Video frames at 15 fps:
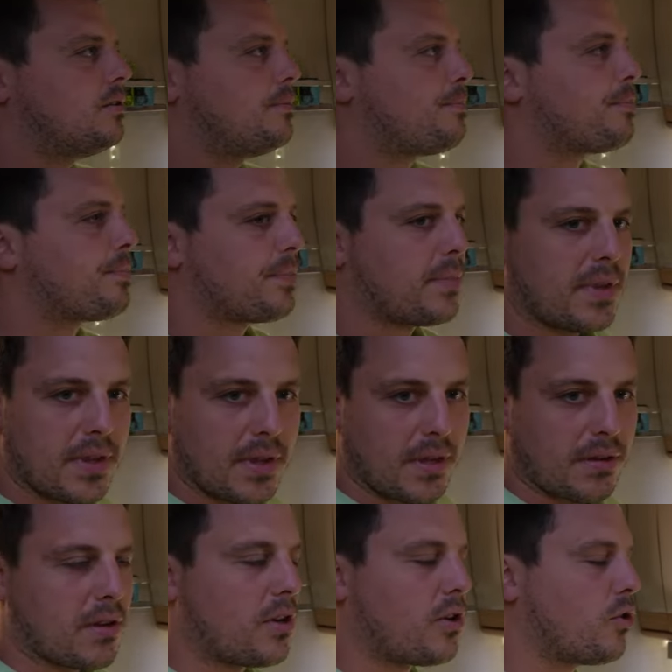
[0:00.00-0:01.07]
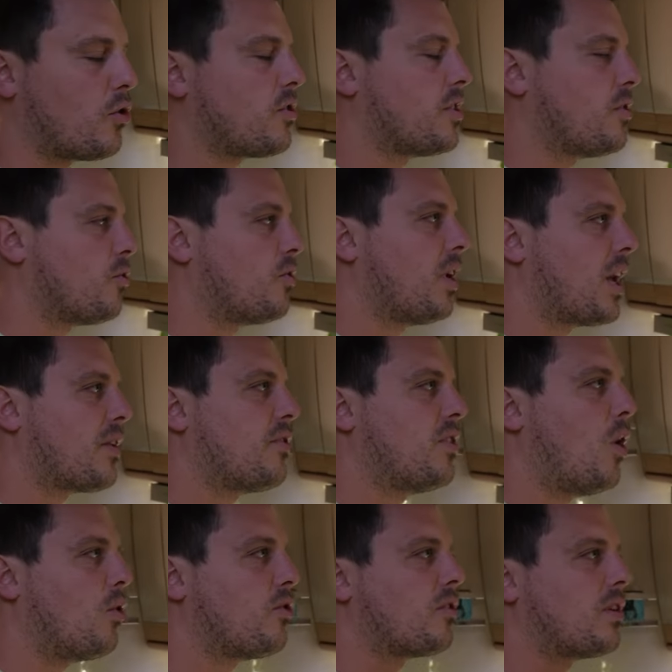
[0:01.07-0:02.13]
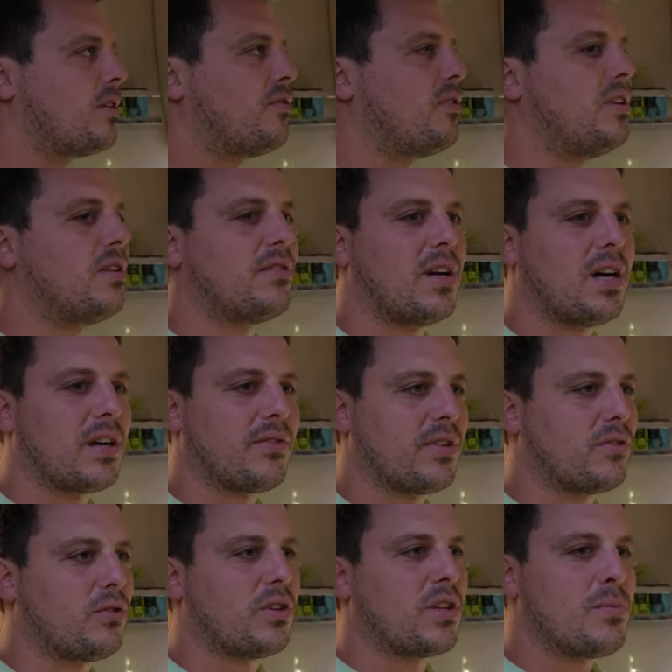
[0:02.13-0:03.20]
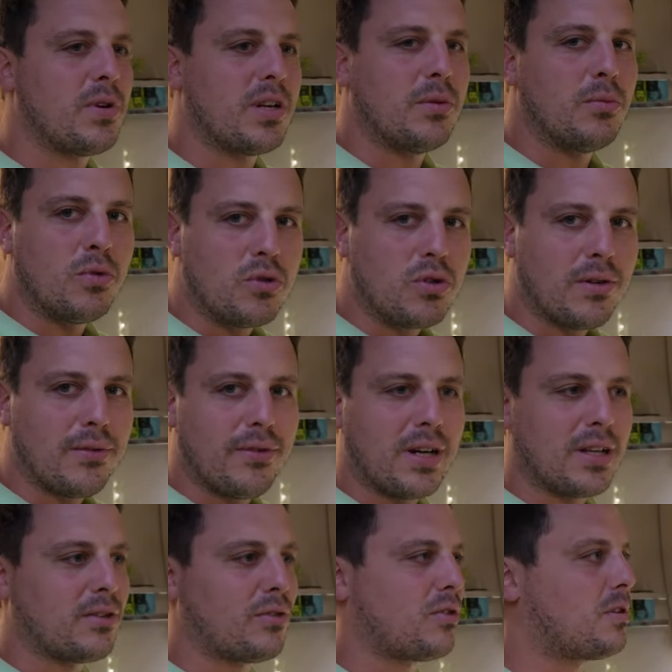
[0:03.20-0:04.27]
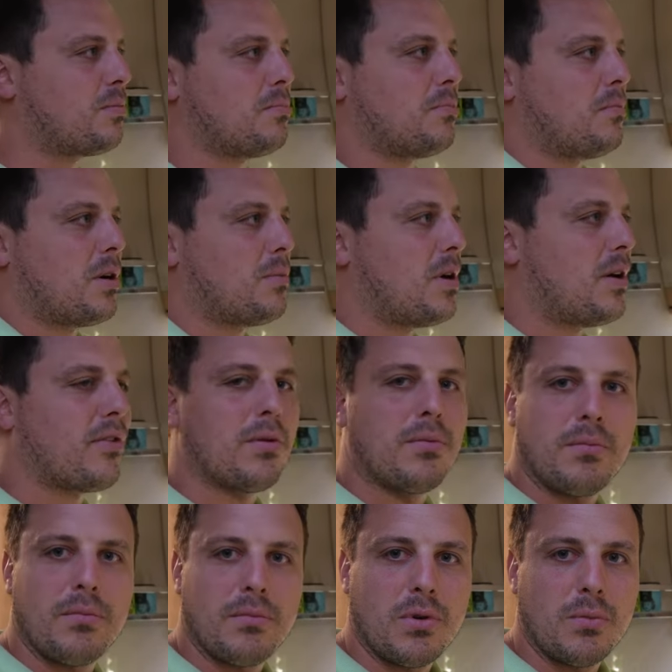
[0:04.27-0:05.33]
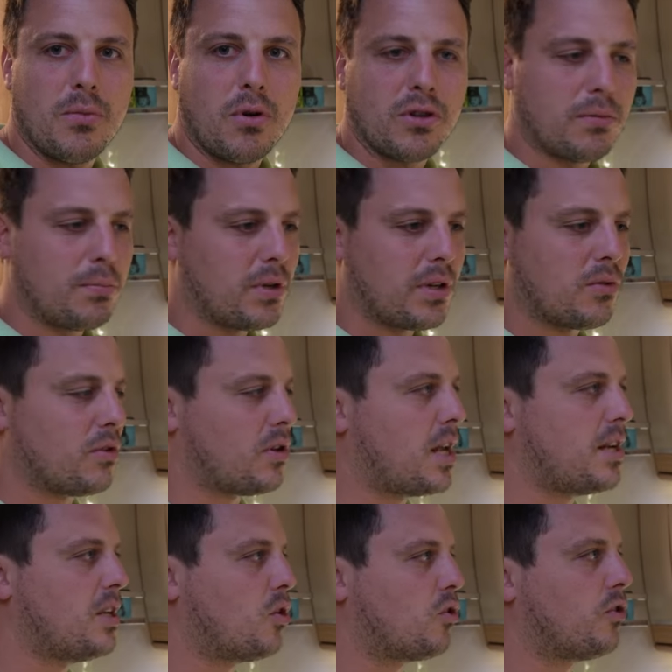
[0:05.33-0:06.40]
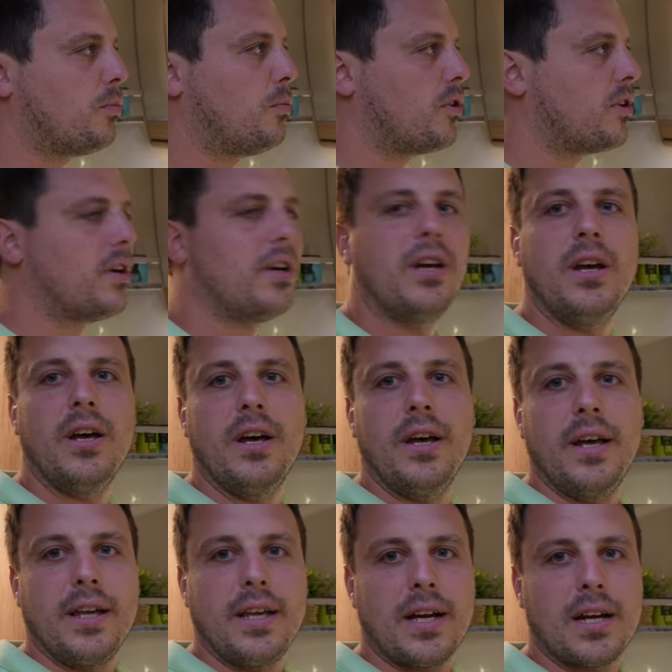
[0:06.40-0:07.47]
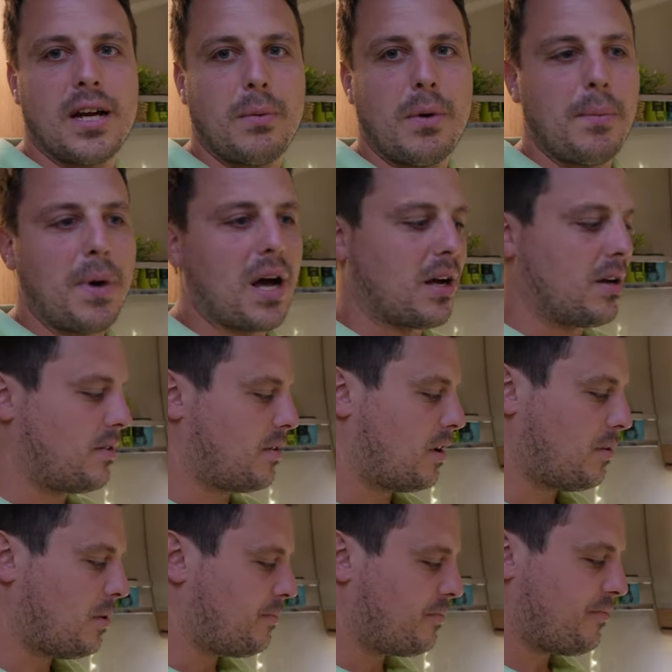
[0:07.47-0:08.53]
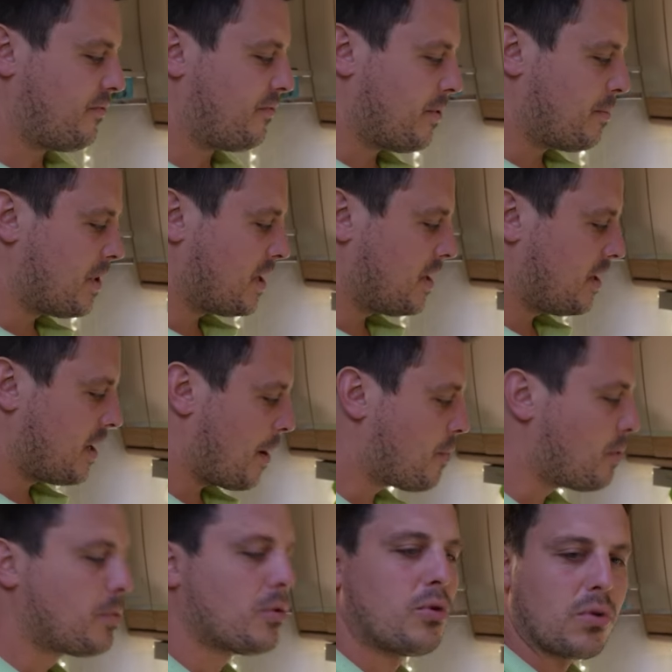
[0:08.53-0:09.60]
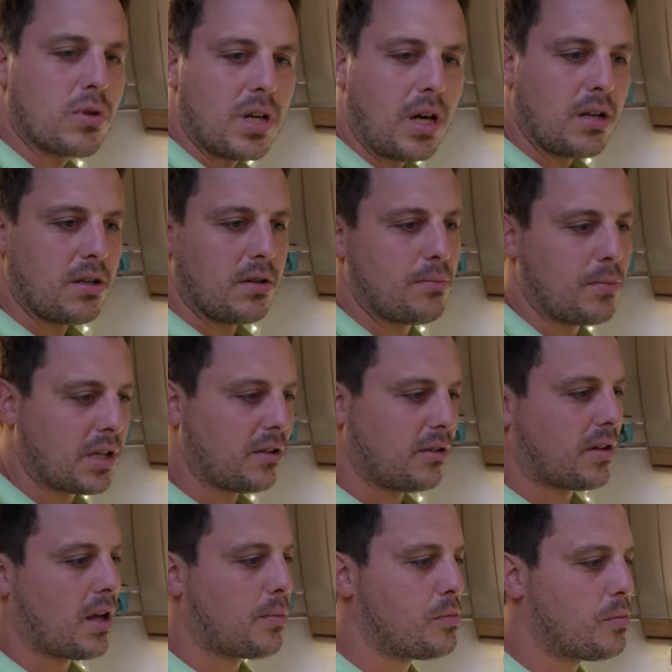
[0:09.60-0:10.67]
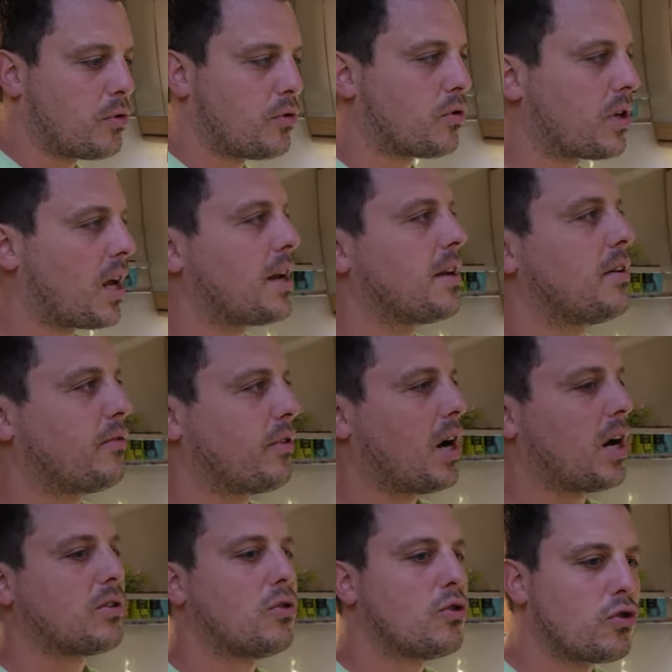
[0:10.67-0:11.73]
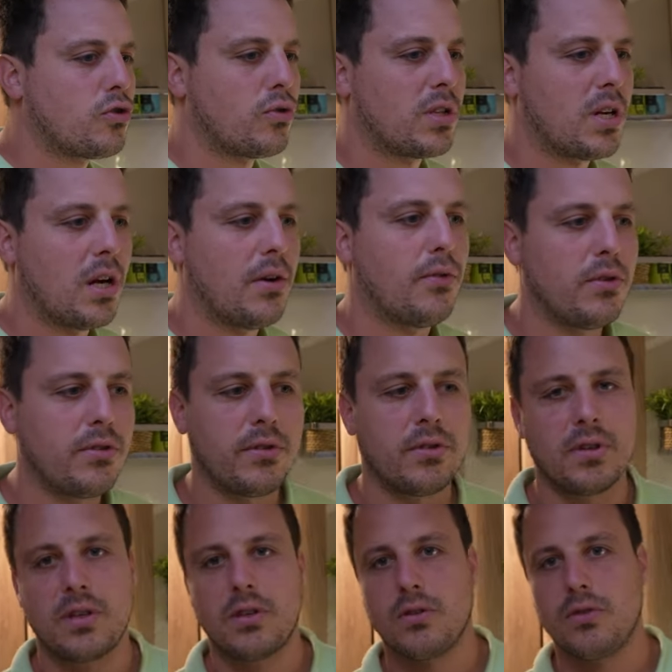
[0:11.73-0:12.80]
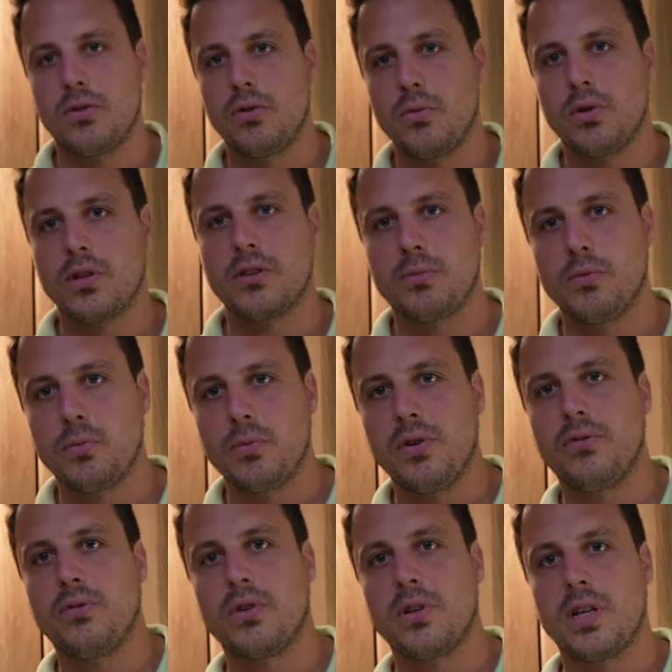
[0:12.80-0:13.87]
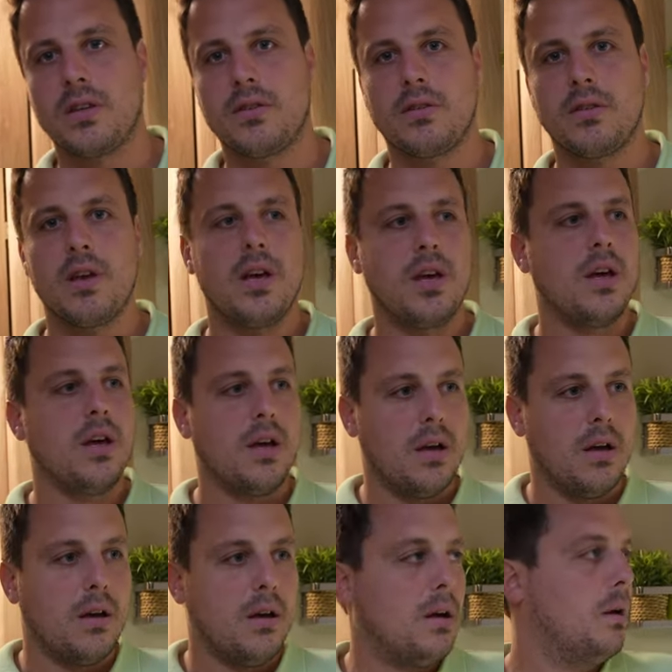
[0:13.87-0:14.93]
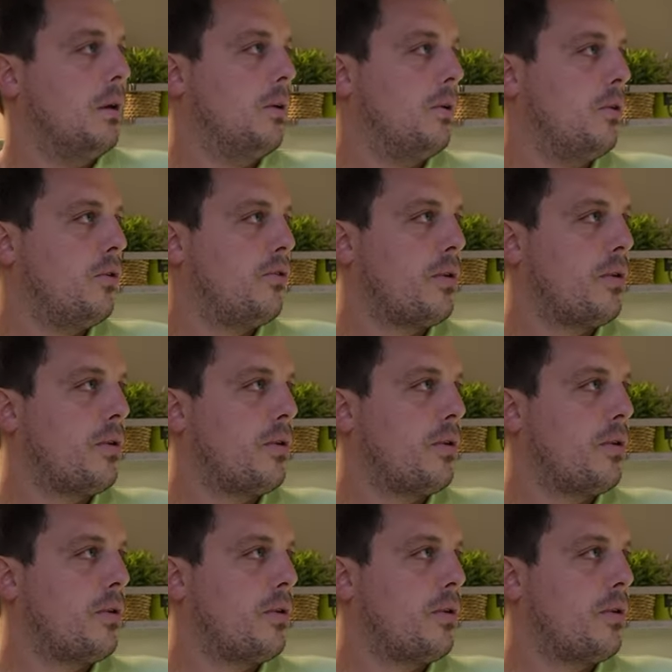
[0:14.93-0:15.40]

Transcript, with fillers: Ähm, das kann ich euch dann auch direkt wieder ausreden. Viele sagen, was soll ich denn mit einem Router im Fahrzeug? Ich mache mir einfach mit einem Hotspot und einem Handy-Hotspot. Ja, kann man machen. Wenn man ein Apple-Produkt hat, macht dieses Apple-Produkt an, dann fragt auch schon, ja, wollen Sie sich äh, über das Mobilfunknetz äh,